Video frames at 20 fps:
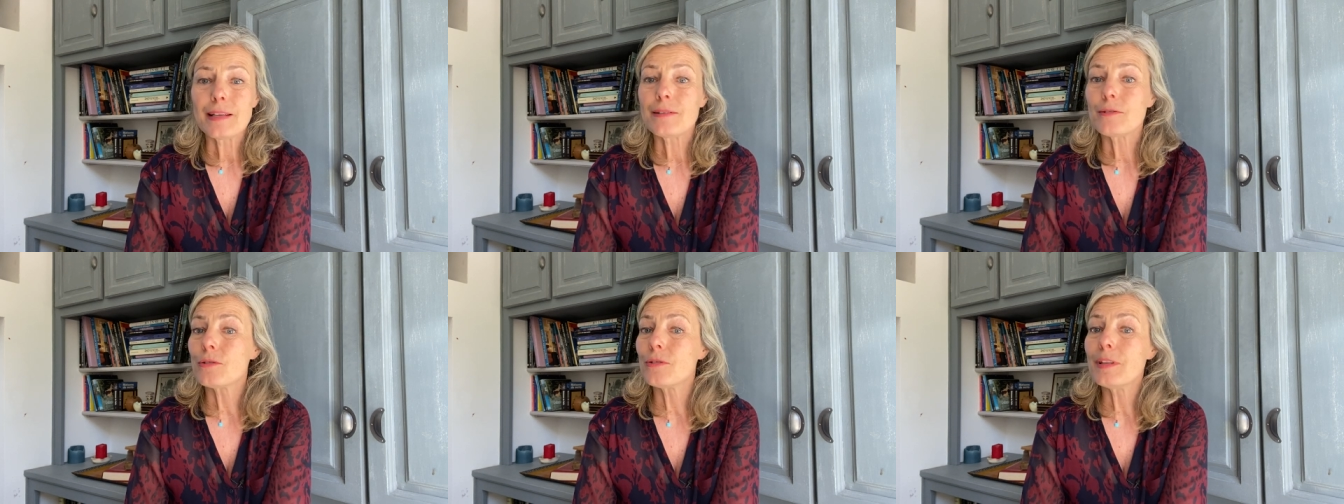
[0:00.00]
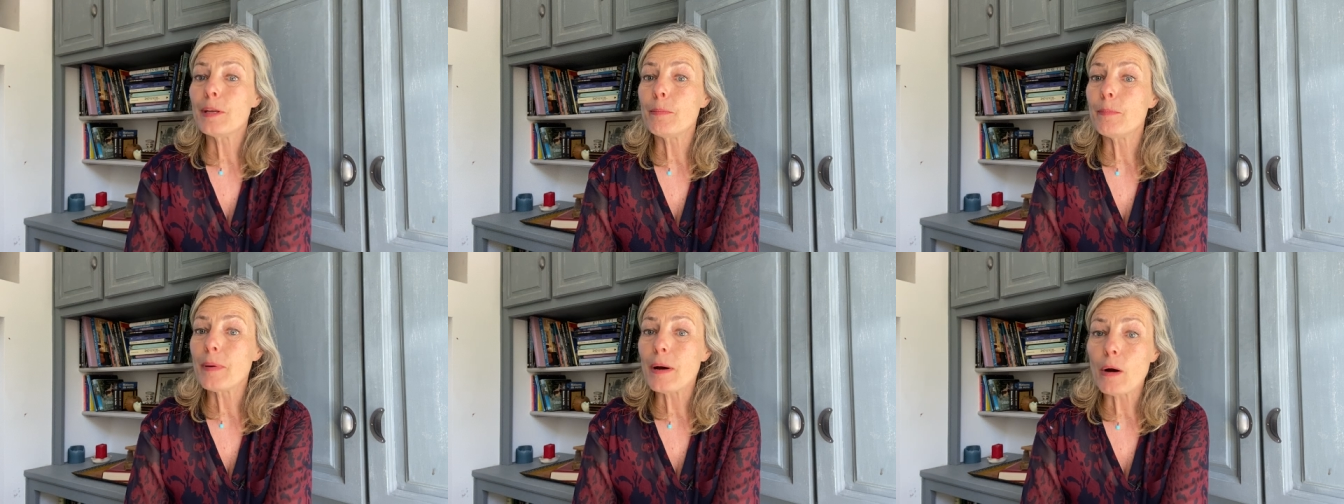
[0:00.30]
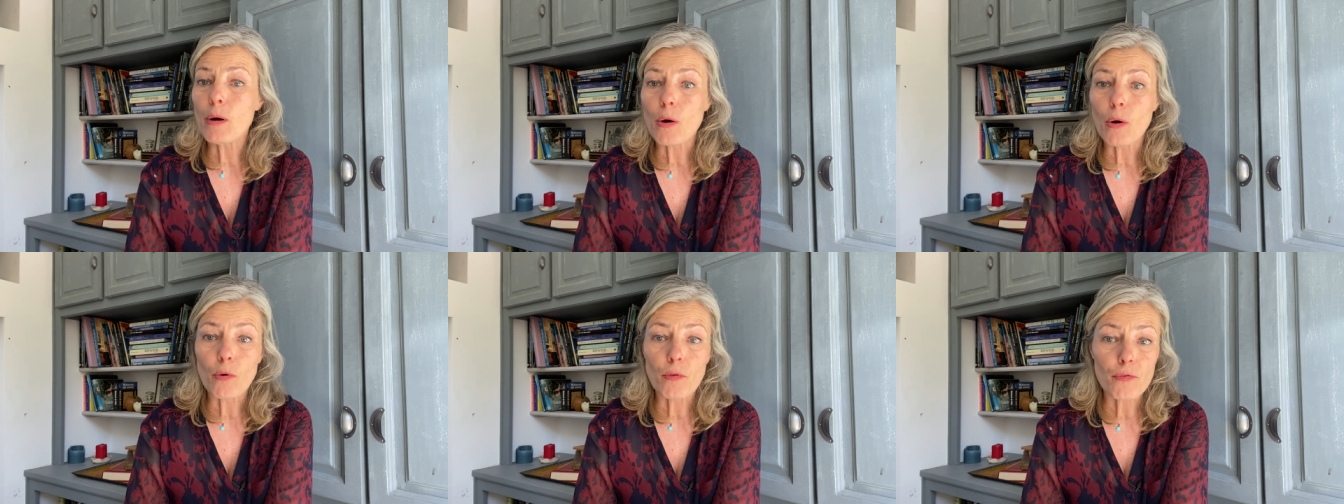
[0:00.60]
ce n'est
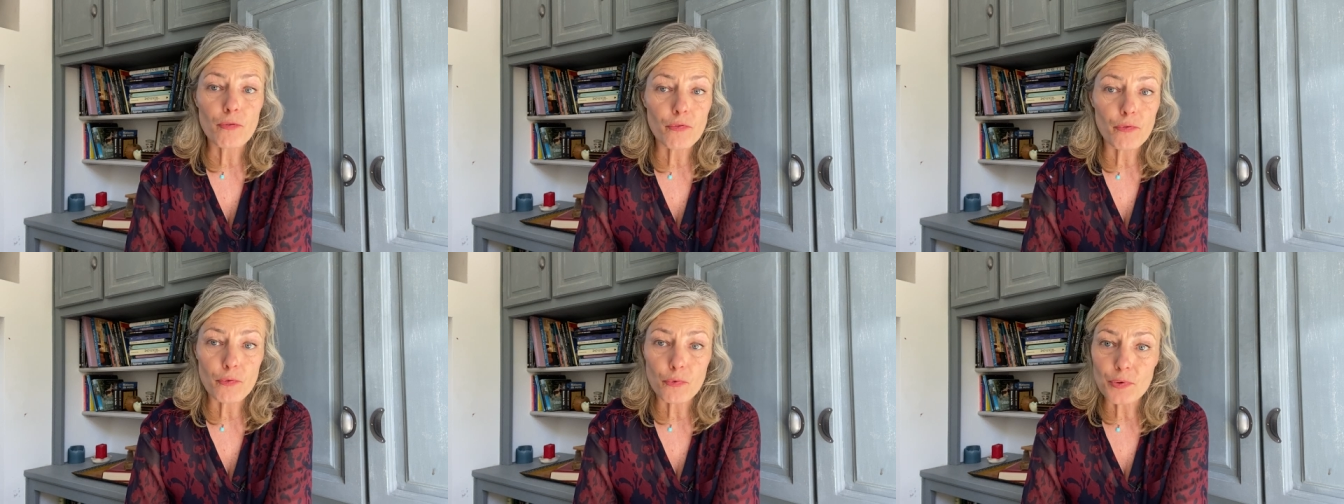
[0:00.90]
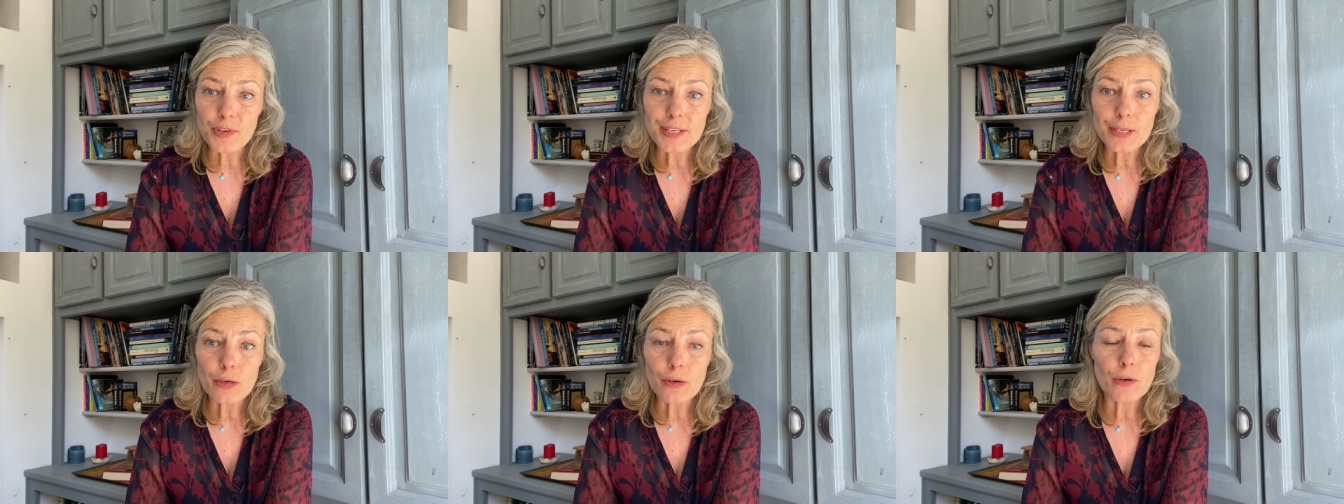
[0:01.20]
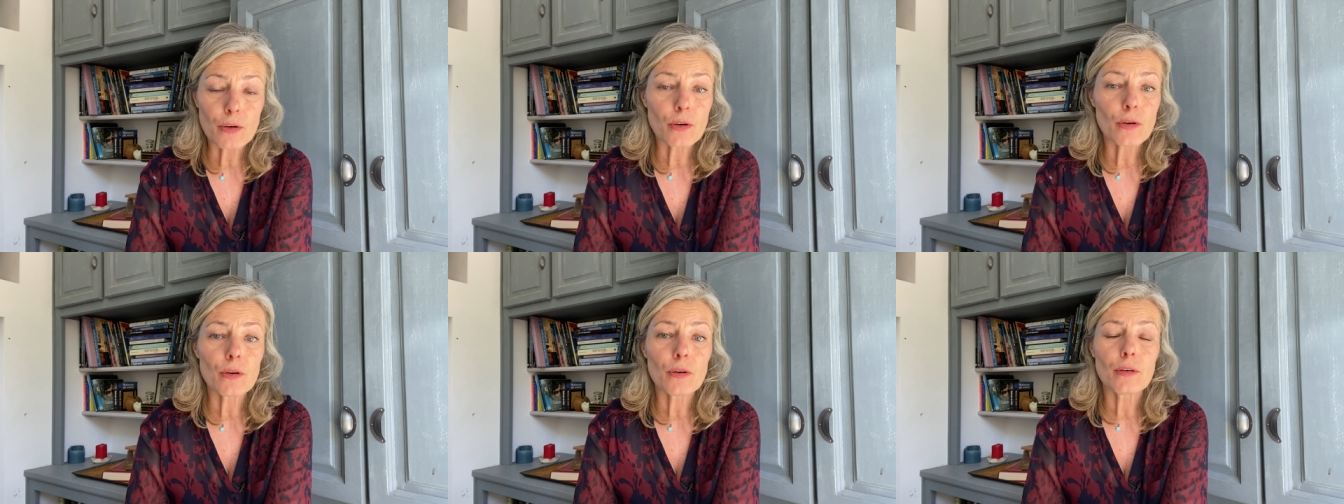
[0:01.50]
pas en
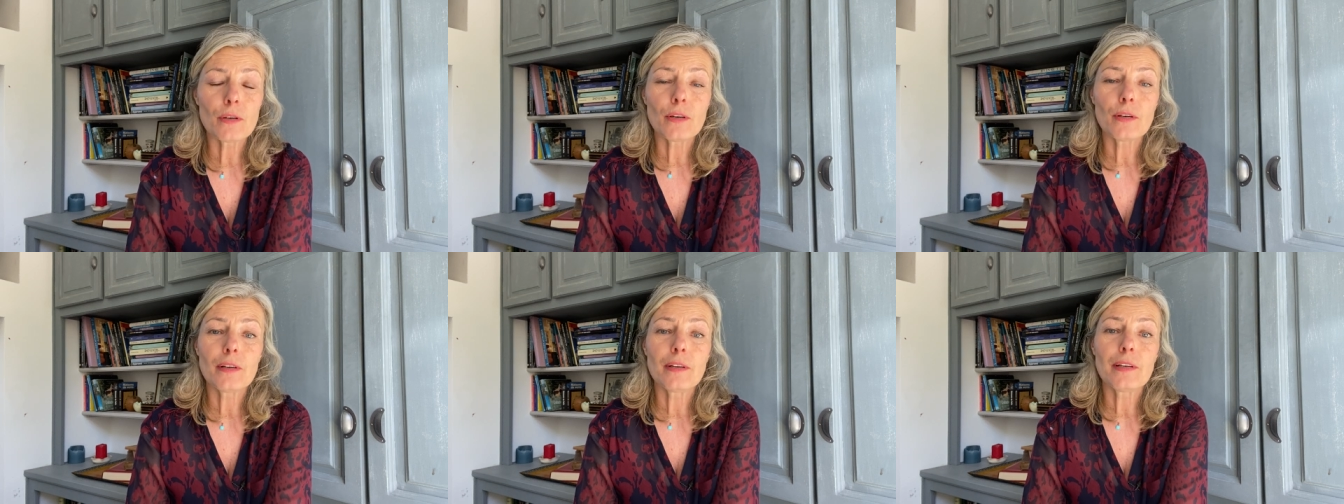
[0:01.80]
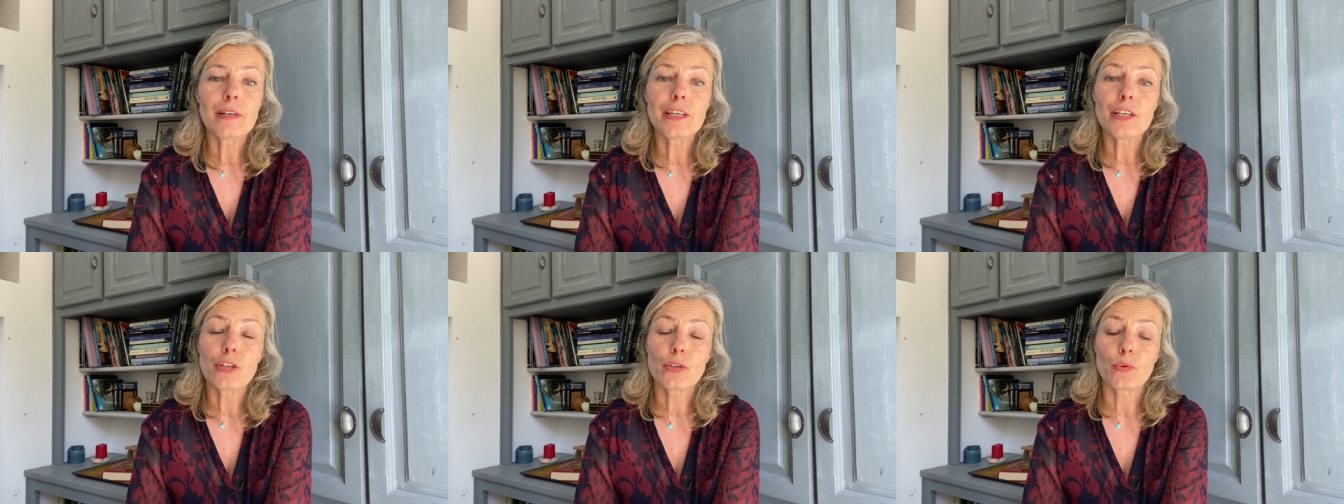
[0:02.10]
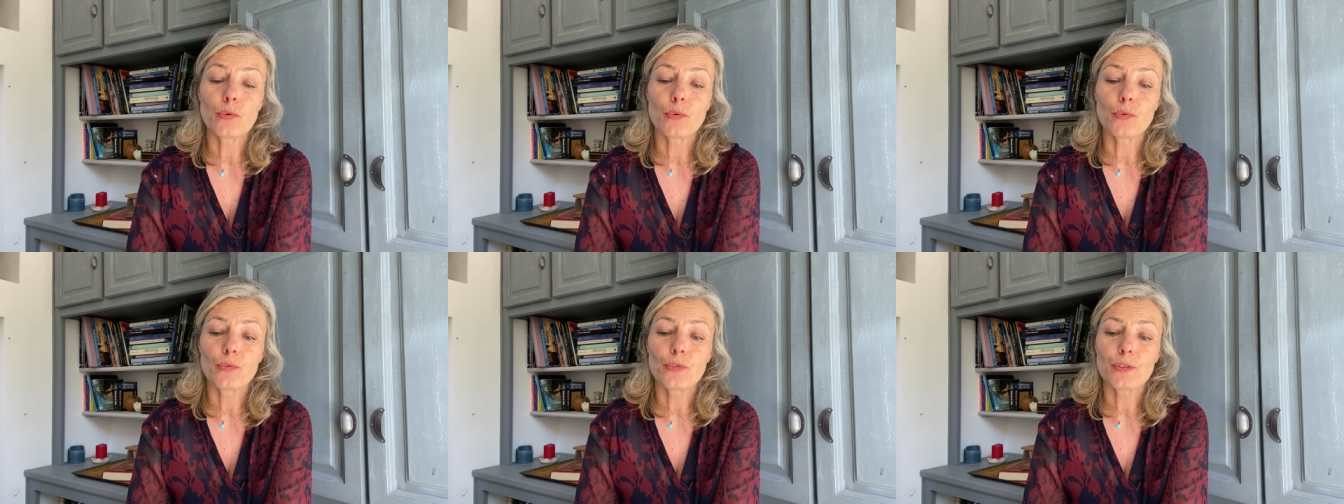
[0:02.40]
fuyant les
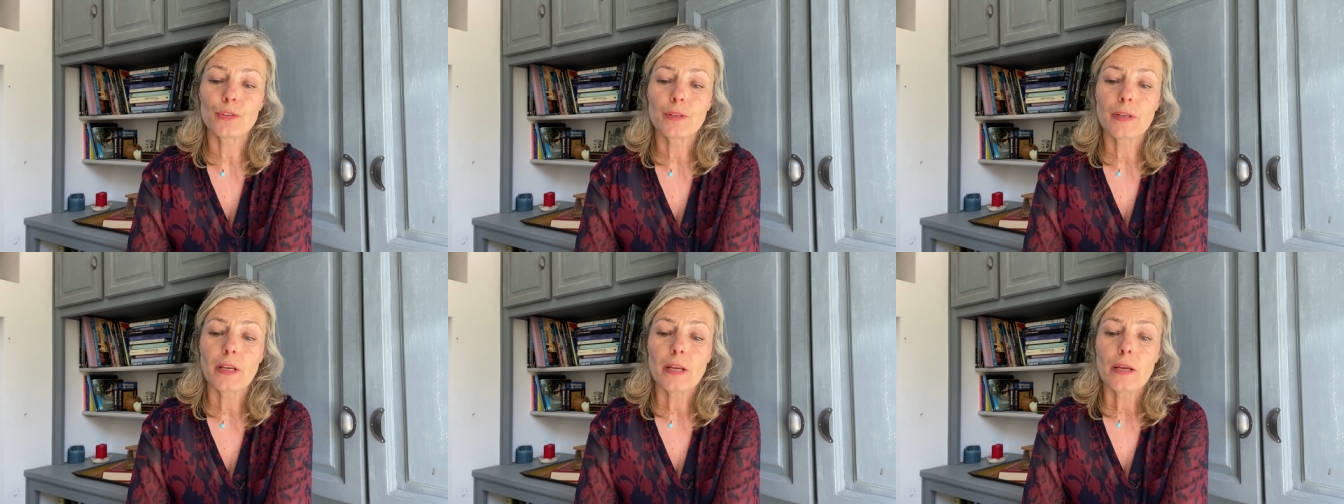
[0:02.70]
choses.